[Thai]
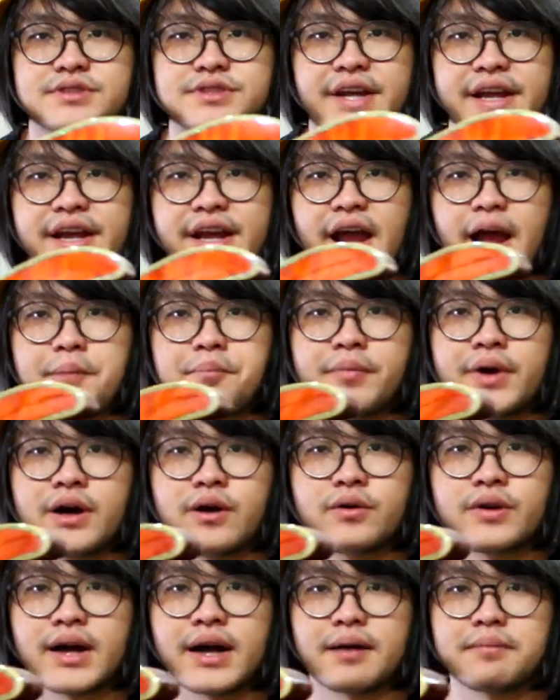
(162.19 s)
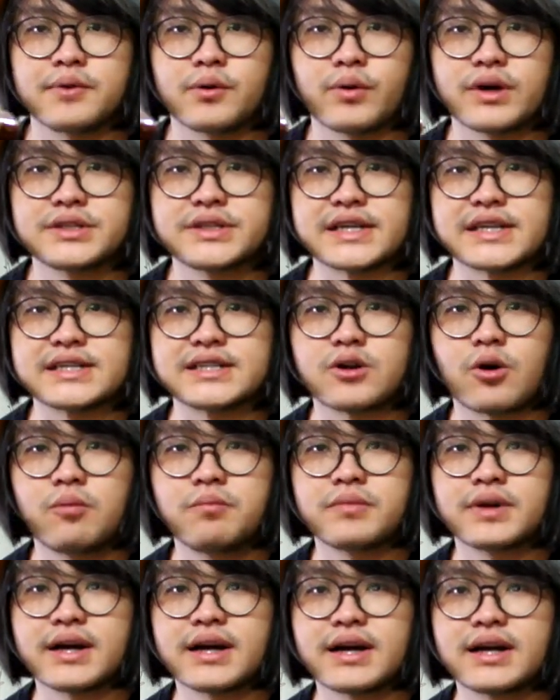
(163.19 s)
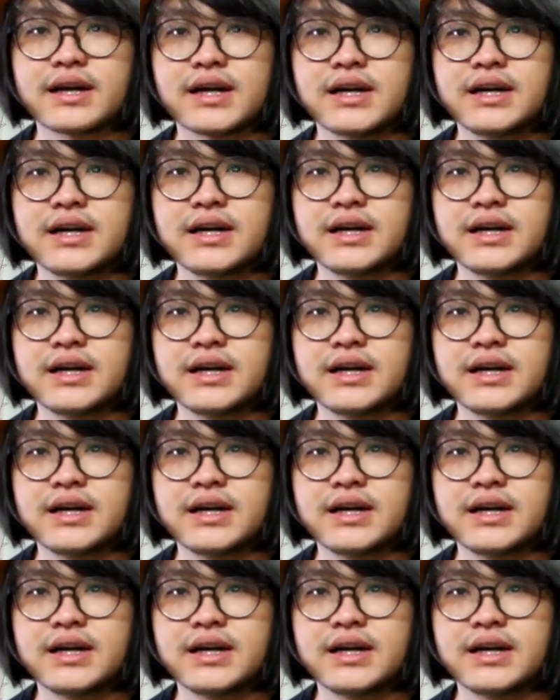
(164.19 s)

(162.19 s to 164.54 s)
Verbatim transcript: สีแอมเบลนะครับ หรือว่าสีส้มนะฮะ